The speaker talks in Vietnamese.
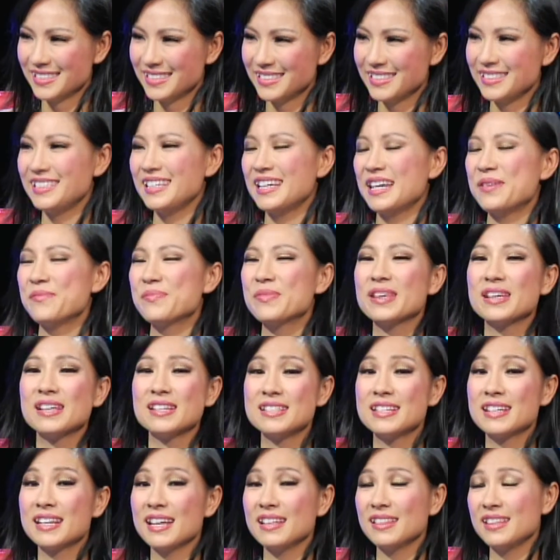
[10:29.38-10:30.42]
Yeah.
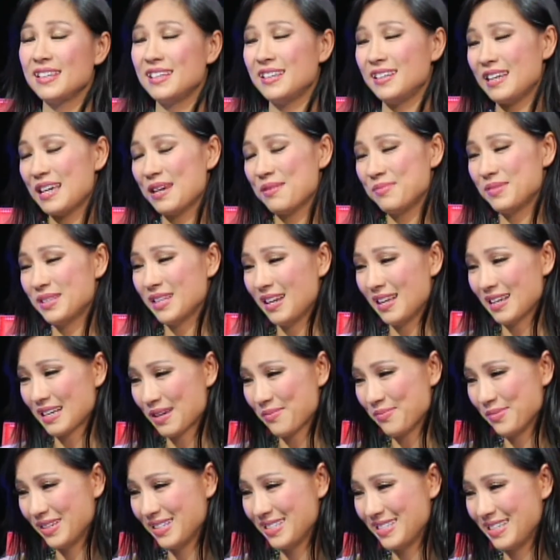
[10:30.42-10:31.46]
Trước hết thì em rất là
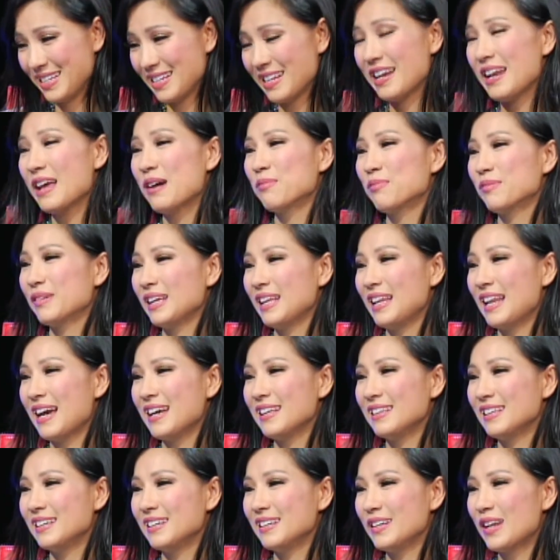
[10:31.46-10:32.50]
cảm ơn chị đã đọc cái lá
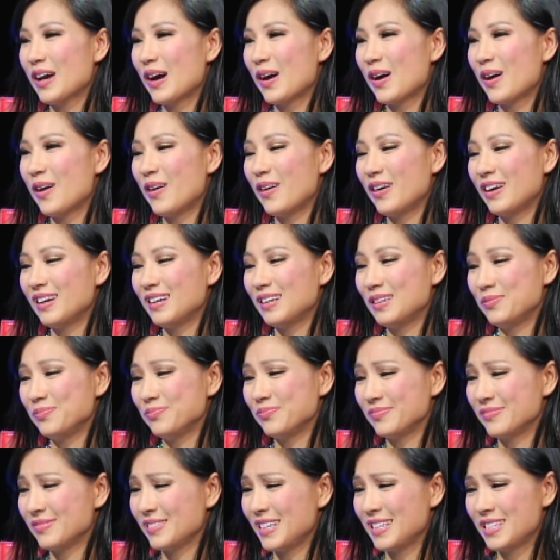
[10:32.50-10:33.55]
thơ đó.
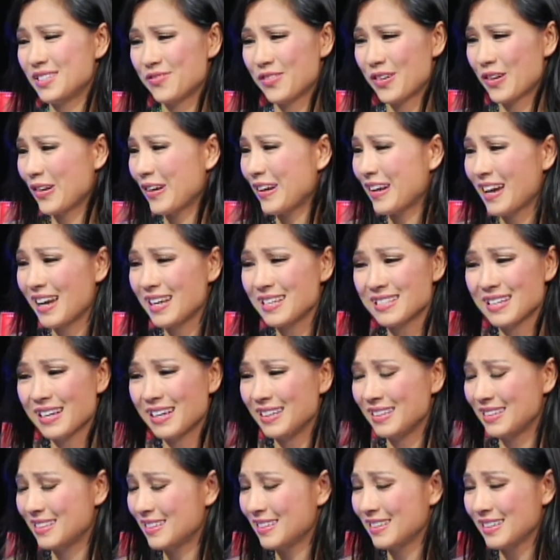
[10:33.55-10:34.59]
It's very nice.